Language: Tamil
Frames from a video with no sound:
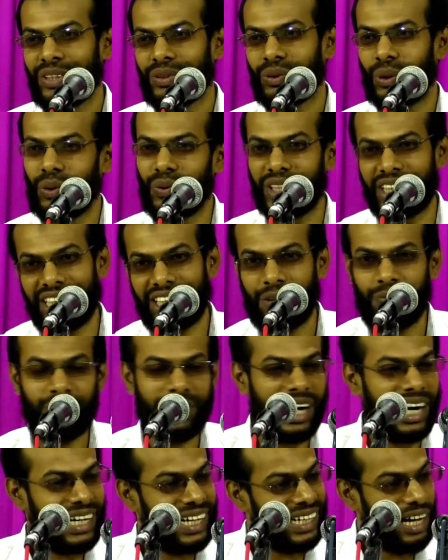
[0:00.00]
சொல்வதற்கு
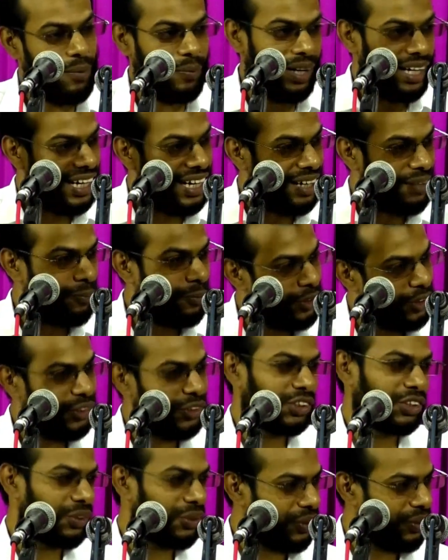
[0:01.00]
முன்னால் நம்மளை
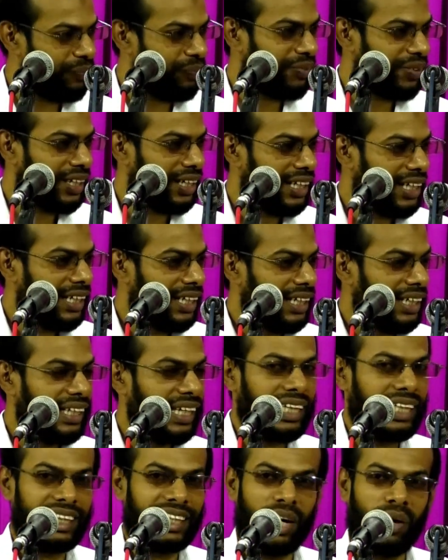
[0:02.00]
புரிஞ்சு வச்சுருக்கிறோம்
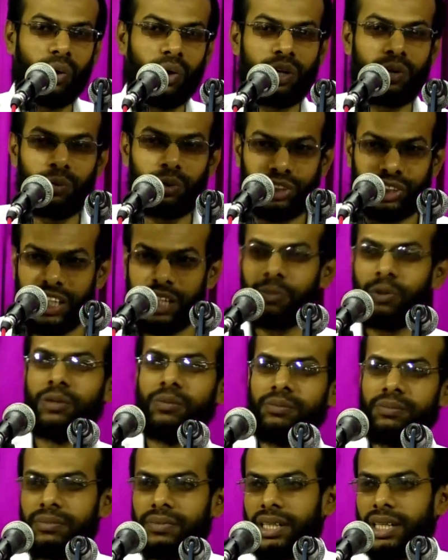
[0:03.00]
எந்த ஒரு
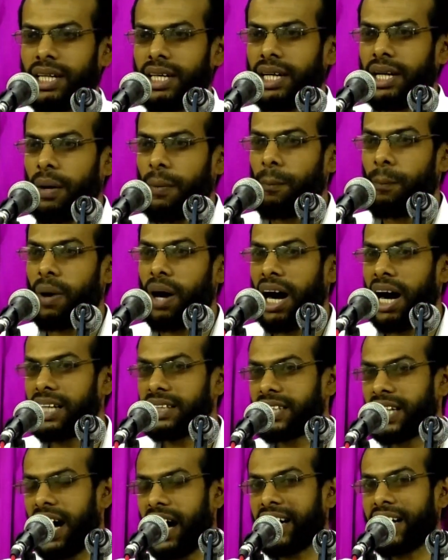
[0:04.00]
முஸ்லீமும்
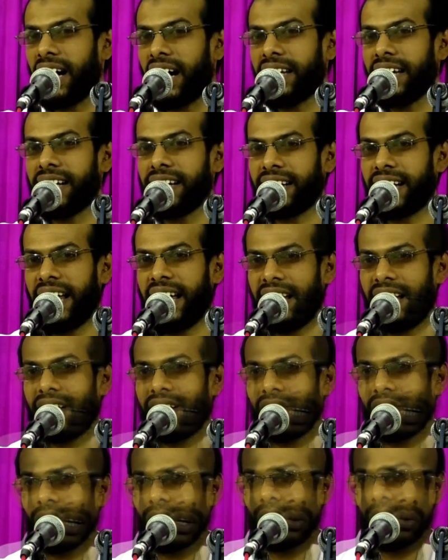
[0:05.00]
பாஜக என்ற
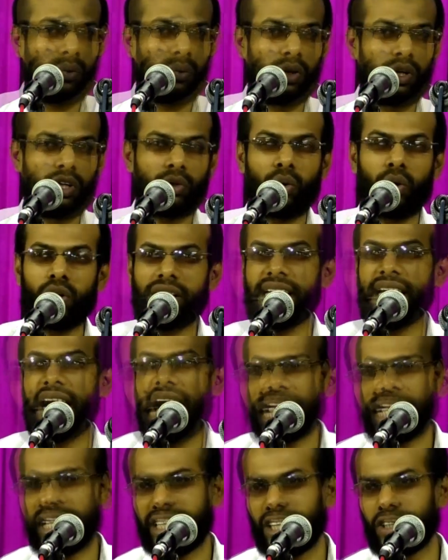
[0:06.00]
ஒரு கொடிய
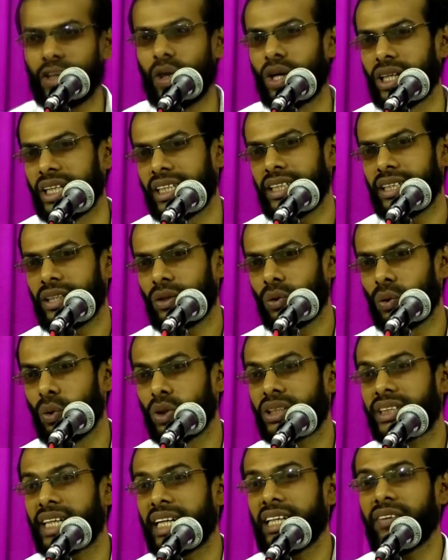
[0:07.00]
அரக்கனோடு
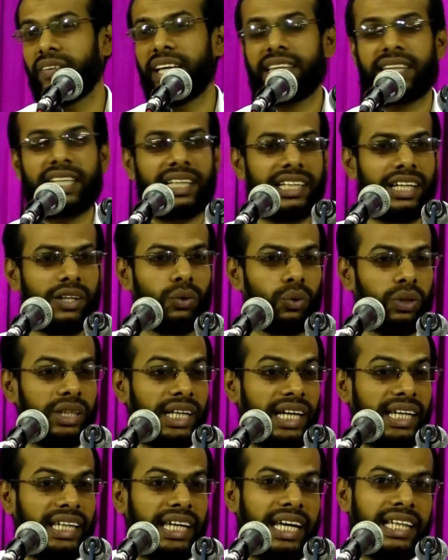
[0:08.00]
கூட்டணி
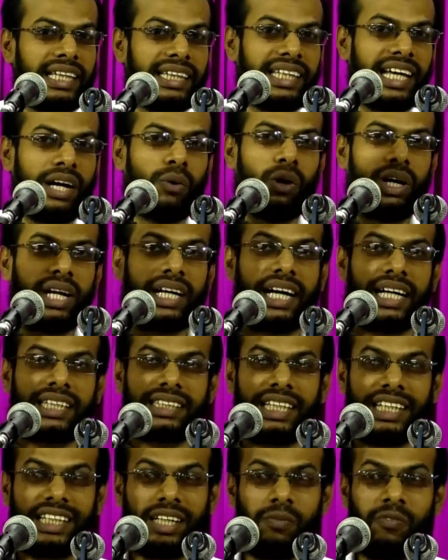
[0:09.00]
வைத்திருக்கக்கூடிய எந்த ஒரு
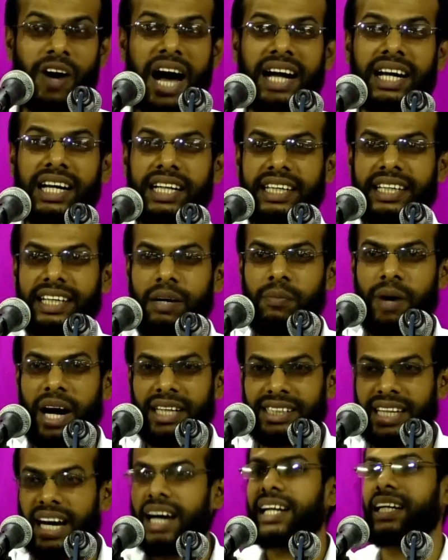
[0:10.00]
கட்சிக்கும் வாக்களிக்க
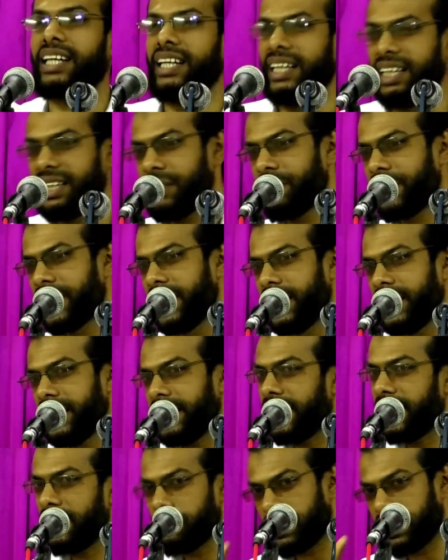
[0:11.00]
மாட்டார்கள்
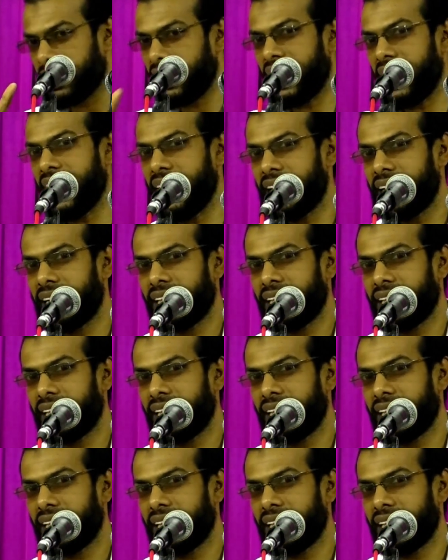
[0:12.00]
என்பதில்